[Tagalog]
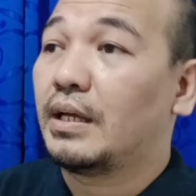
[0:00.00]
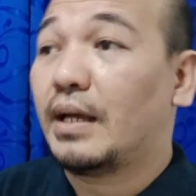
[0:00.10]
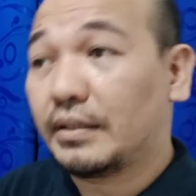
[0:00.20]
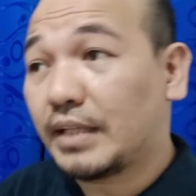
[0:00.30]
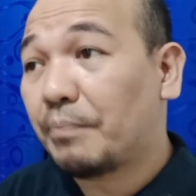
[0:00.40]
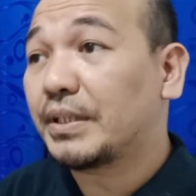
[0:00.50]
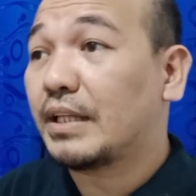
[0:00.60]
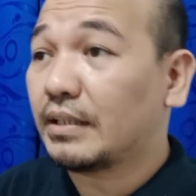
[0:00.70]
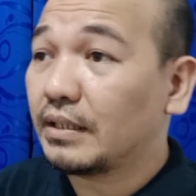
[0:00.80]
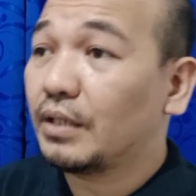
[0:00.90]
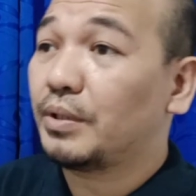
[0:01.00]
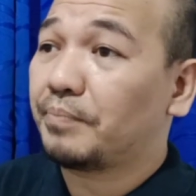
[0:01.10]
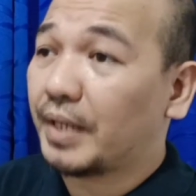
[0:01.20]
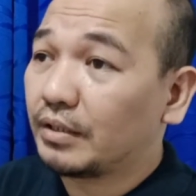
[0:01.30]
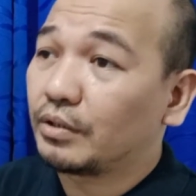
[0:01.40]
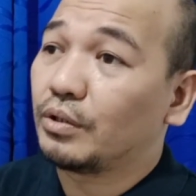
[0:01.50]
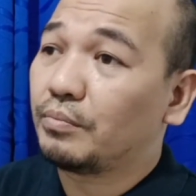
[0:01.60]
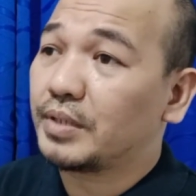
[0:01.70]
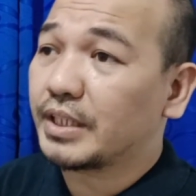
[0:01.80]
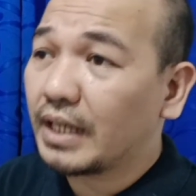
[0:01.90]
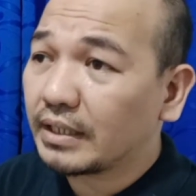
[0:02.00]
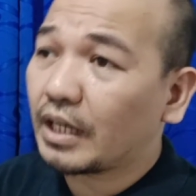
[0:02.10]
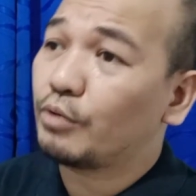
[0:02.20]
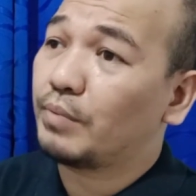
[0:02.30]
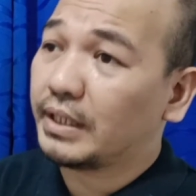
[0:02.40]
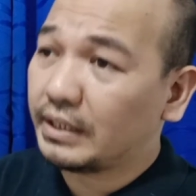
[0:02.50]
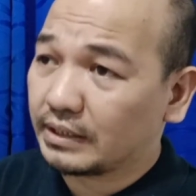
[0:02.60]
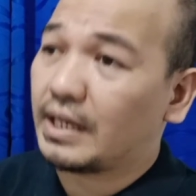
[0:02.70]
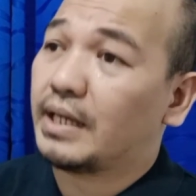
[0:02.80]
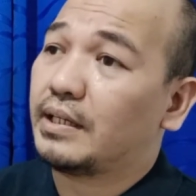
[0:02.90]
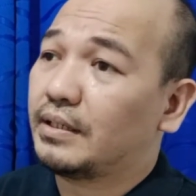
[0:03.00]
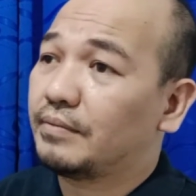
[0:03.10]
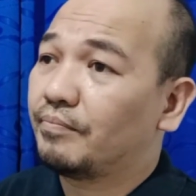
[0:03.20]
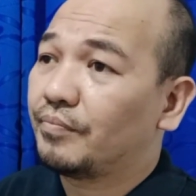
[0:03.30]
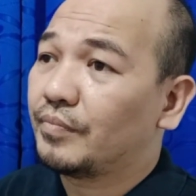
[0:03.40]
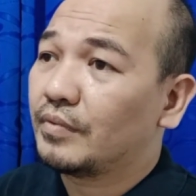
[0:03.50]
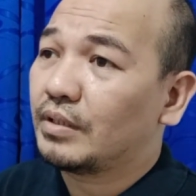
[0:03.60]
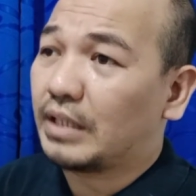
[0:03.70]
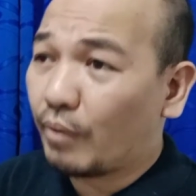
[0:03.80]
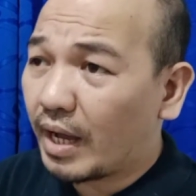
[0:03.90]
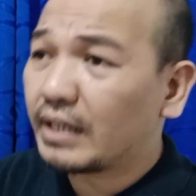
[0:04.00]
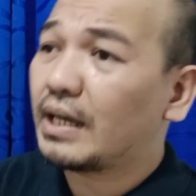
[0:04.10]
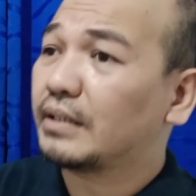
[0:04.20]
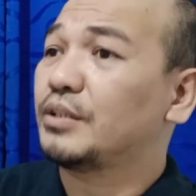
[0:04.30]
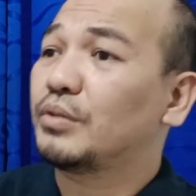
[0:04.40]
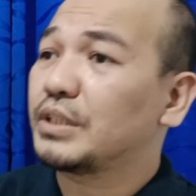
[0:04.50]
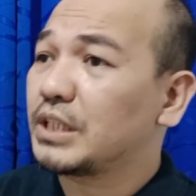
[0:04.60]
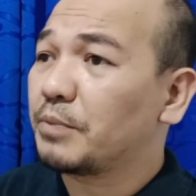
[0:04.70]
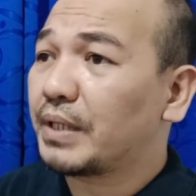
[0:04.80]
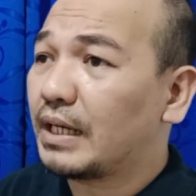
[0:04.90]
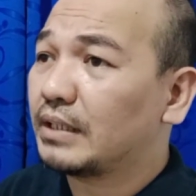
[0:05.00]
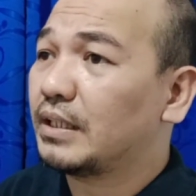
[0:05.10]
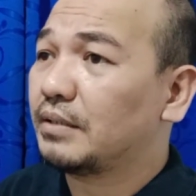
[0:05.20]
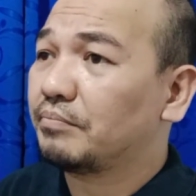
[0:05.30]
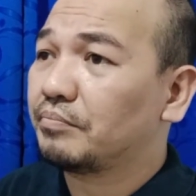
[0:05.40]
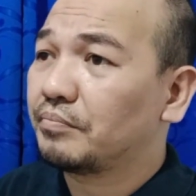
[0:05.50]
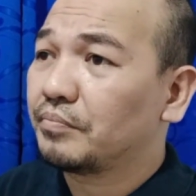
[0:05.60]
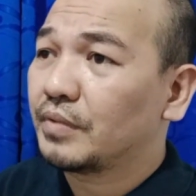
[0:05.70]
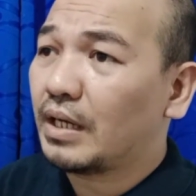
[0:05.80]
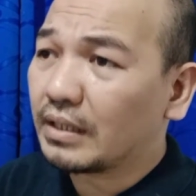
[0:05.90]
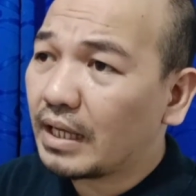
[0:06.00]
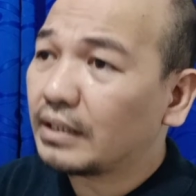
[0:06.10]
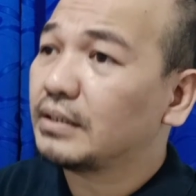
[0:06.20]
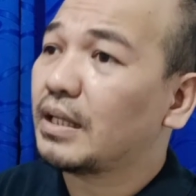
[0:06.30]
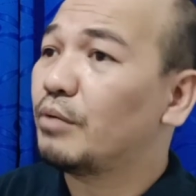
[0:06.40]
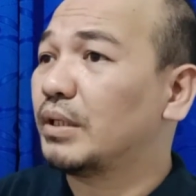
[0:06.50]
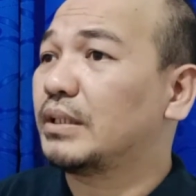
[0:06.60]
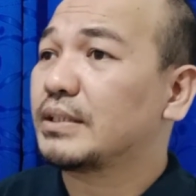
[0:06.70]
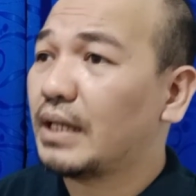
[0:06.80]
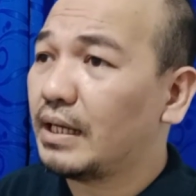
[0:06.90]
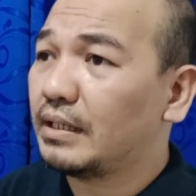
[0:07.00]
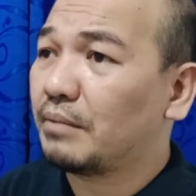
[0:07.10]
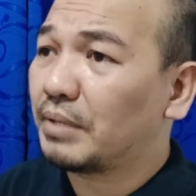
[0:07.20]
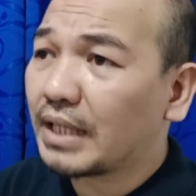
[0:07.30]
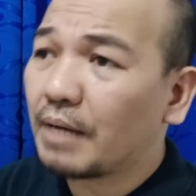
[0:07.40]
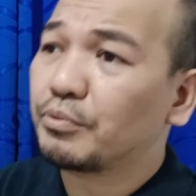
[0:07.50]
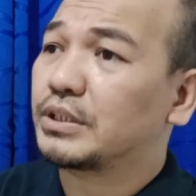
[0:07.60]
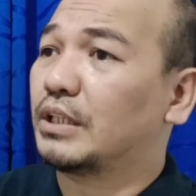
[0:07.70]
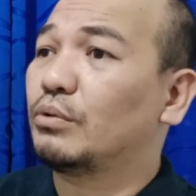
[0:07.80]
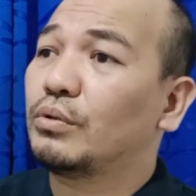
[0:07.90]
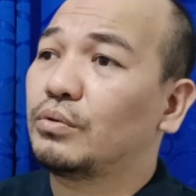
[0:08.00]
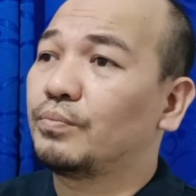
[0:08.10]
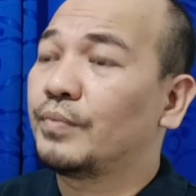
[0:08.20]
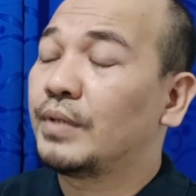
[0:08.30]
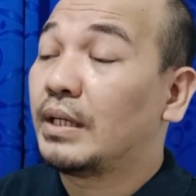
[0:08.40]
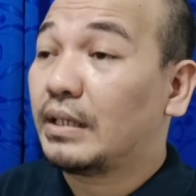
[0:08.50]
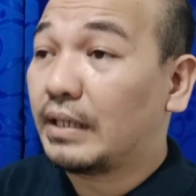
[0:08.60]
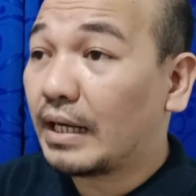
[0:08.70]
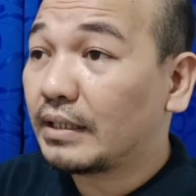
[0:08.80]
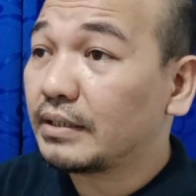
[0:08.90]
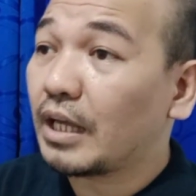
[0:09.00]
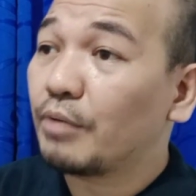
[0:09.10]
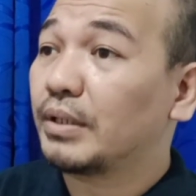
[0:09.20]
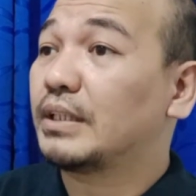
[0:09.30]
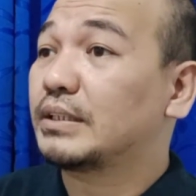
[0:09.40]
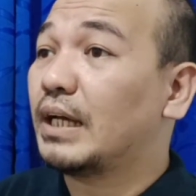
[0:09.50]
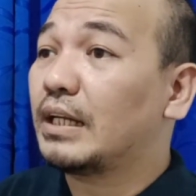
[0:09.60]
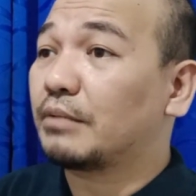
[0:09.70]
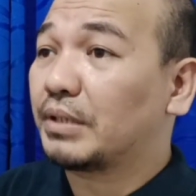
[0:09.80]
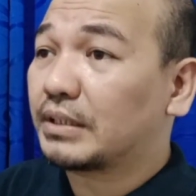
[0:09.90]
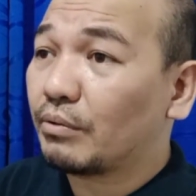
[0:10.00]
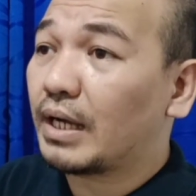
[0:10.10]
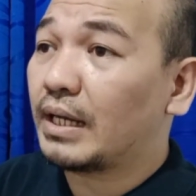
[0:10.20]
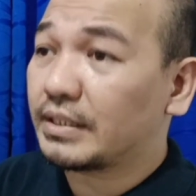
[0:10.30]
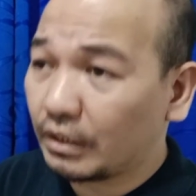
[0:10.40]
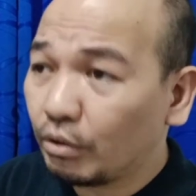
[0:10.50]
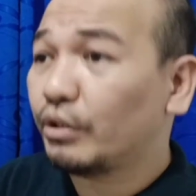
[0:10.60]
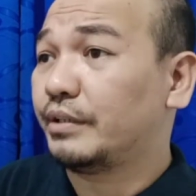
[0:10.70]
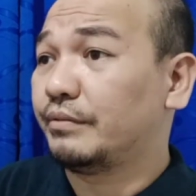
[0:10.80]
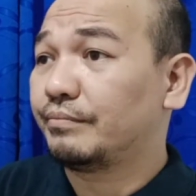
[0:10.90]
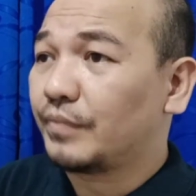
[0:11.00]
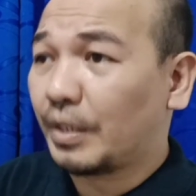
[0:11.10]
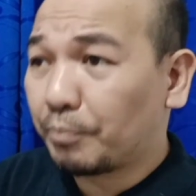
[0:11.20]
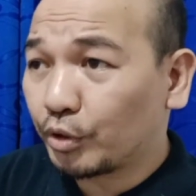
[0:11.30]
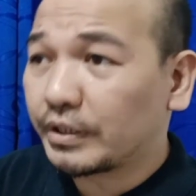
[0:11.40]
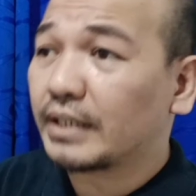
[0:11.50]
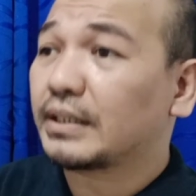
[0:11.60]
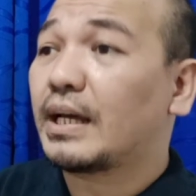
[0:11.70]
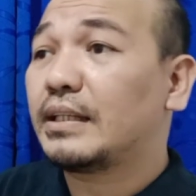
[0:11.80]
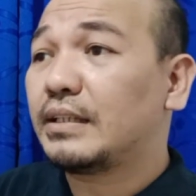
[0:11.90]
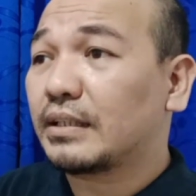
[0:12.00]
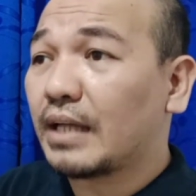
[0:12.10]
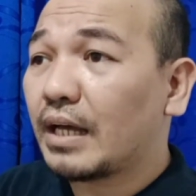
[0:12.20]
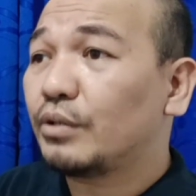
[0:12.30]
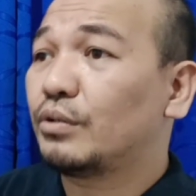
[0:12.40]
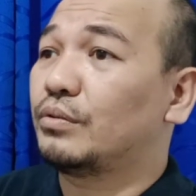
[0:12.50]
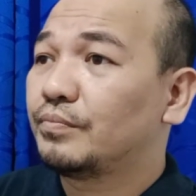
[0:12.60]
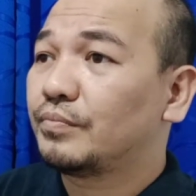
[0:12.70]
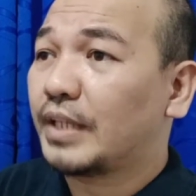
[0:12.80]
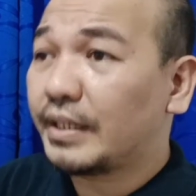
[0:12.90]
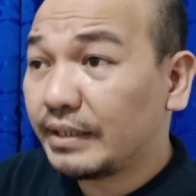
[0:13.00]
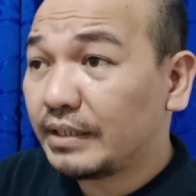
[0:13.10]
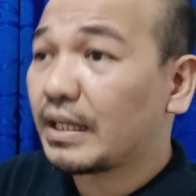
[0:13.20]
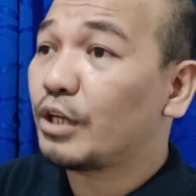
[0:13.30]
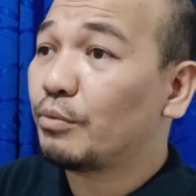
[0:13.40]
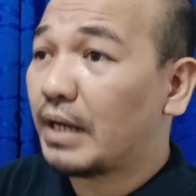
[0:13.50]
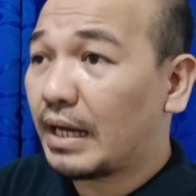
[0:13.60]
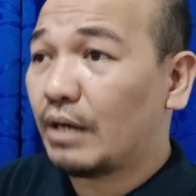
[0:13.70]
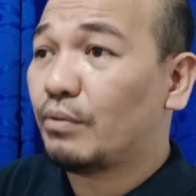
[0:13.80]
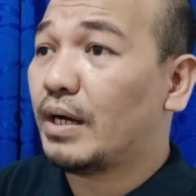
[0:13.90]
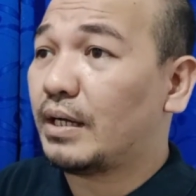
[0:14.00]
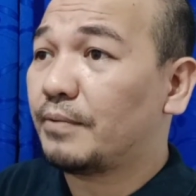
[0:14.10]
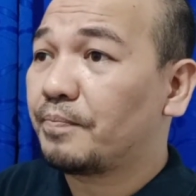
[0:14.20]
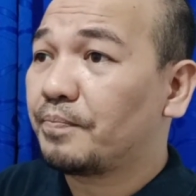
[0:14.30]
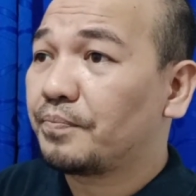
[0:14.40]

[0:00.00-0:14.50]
Ang dapat nating gawin, Pedro, matyaga tayo maghintay. Lawakan natin yung isipan natin. At lagi tayo magdasal na matapos na to. Lagi tayo magdasal at magtiwala sa Lord na protektahan niya tayo, na hindi tayo mahawa